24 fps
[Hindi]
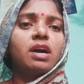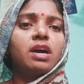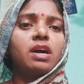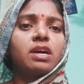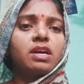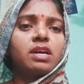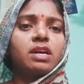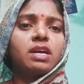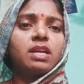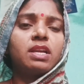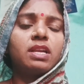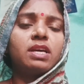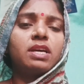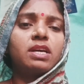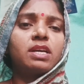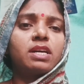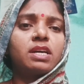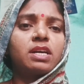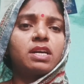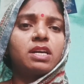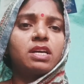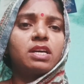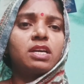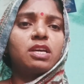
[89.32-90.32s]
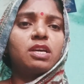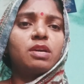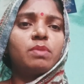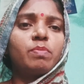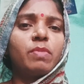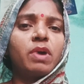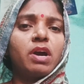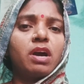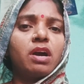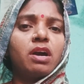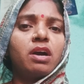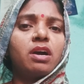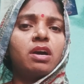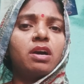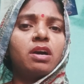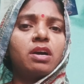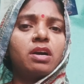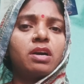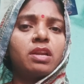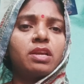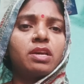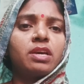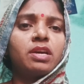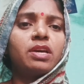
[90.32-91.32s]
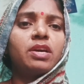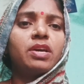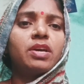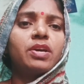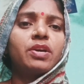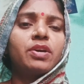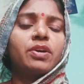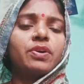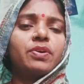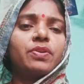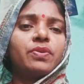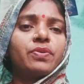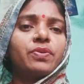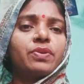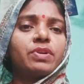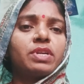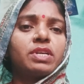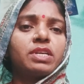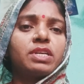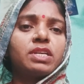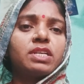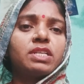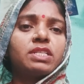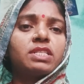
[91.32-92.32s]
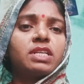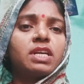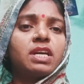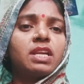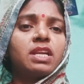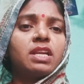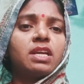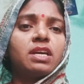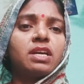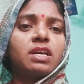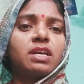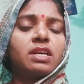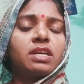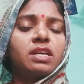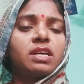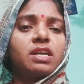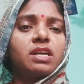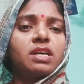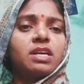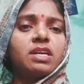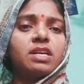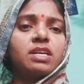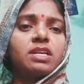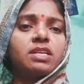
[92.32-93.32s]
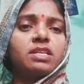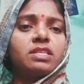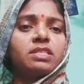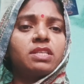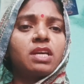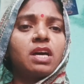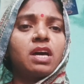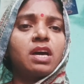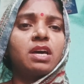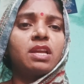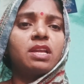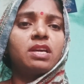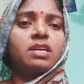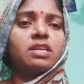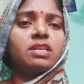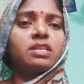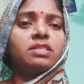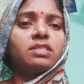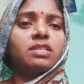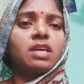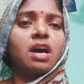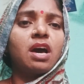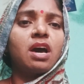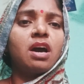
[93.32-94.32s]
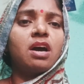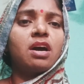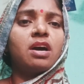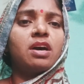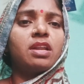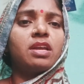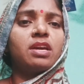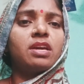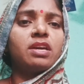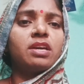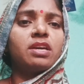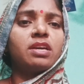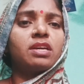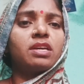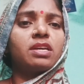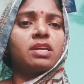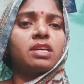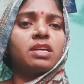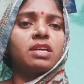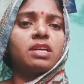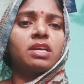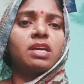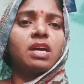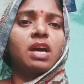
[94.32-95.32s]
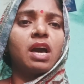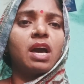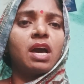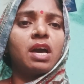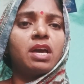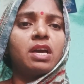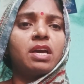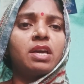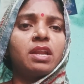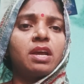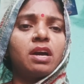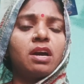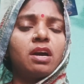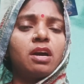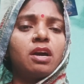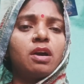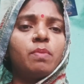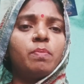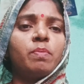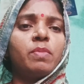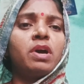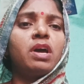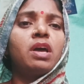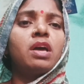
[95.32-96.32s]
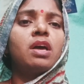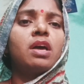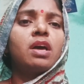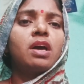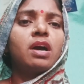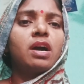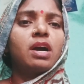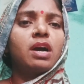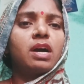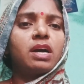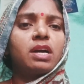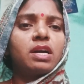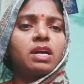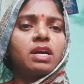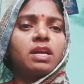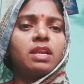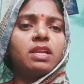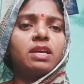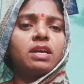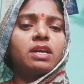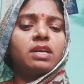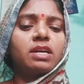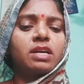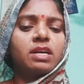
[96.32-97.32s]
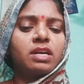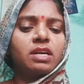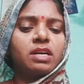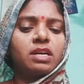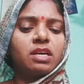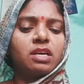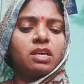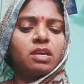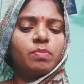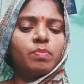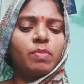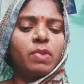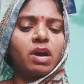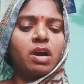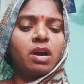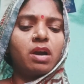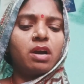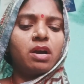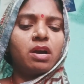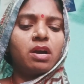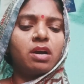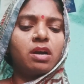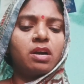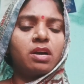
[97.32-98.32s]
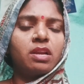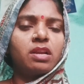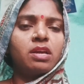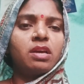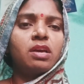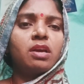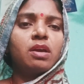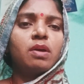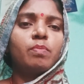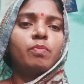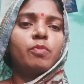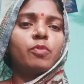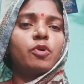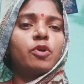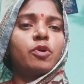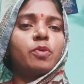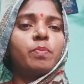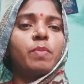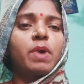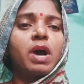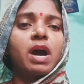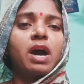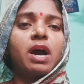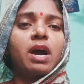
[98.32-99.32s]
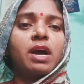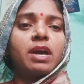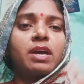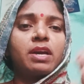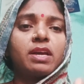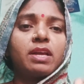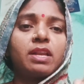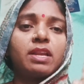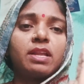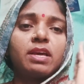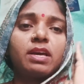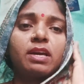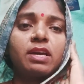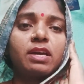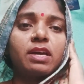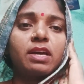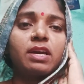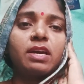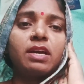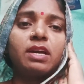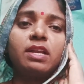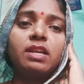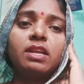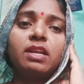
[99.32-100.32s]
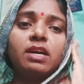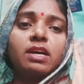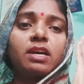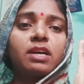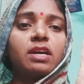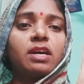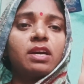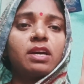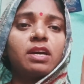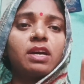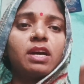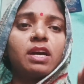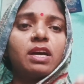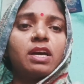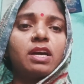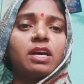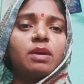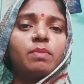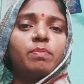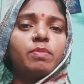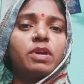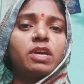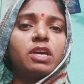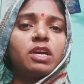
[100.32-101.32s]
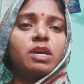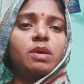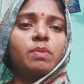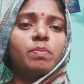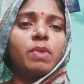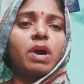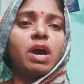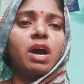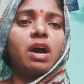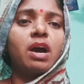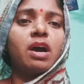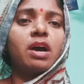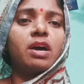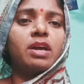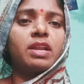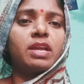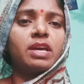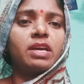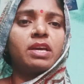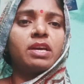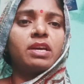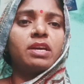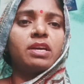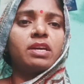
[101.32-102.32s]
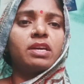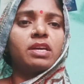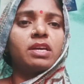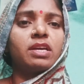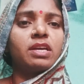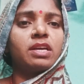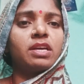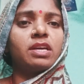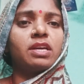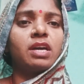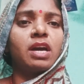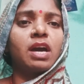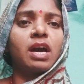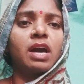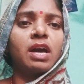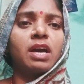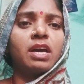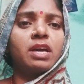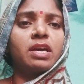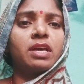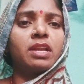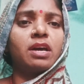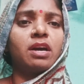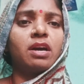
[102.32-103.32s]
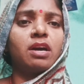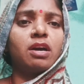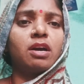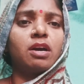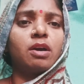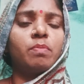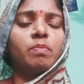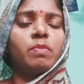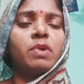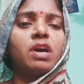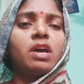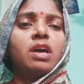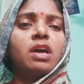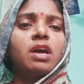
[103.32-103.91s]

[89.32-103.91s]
अकल गई मारी रोटी जल गई सारे सारे की है राम अकल गई मारी मोबाइल के लग गए बीमारी की है राम